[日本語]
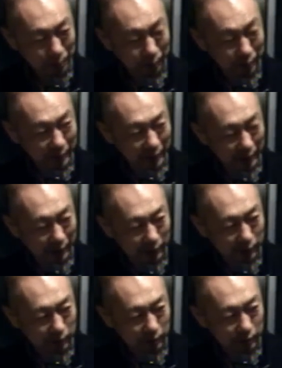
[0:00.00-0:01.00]
製品
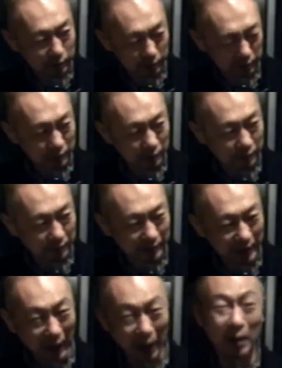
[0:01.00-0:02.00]
版早回しなくなってた。